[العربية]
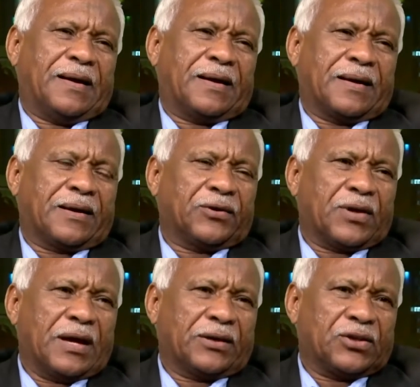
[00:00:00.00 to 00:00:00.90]

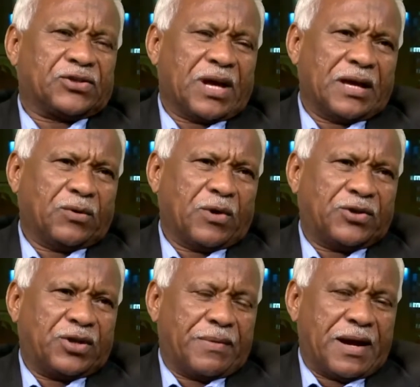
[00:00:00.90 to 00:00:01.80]
كقطاع اقتصادي
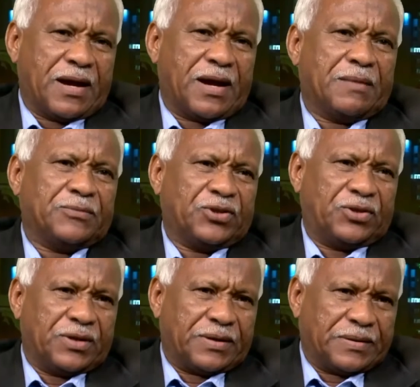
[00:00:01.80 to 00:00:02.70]
واجتماعي هام
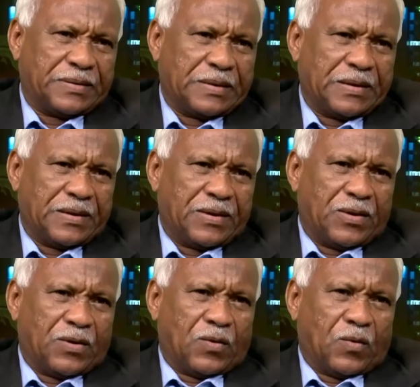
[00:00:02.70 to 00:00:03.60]
جدا
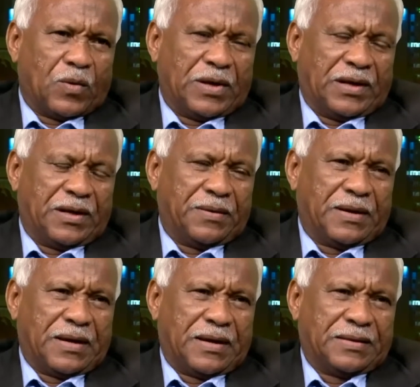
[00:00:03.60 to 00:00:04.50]
ونحن
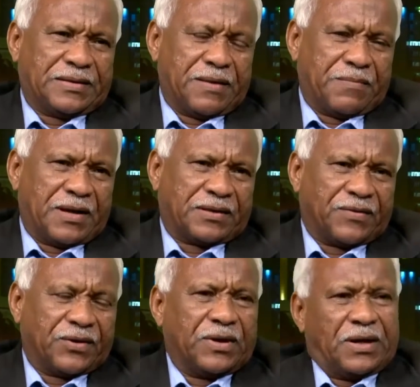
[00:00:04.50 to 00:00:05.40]
زي ما
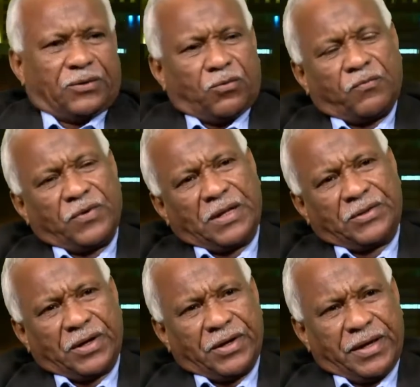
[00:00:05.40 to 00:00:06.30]
تفضلتم في
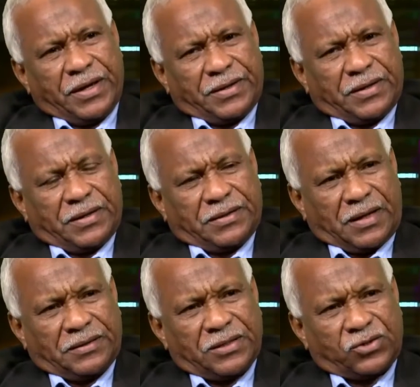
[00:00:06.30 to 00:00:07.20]
التقرير
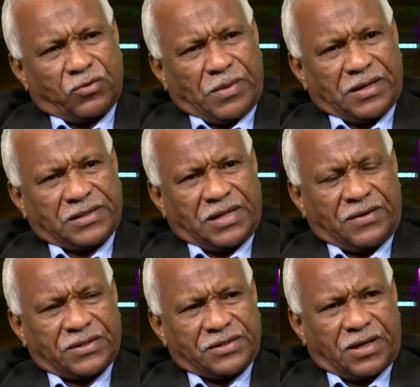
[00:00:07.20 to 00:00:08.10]
تحدثتم عن
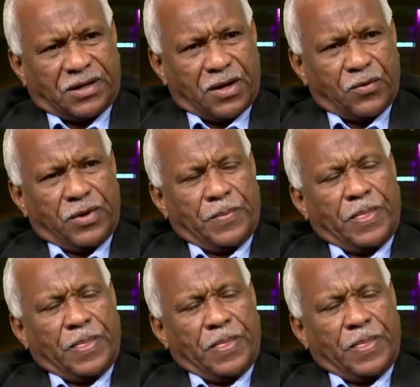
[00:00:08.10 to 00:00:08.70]
الزحف الصحراوي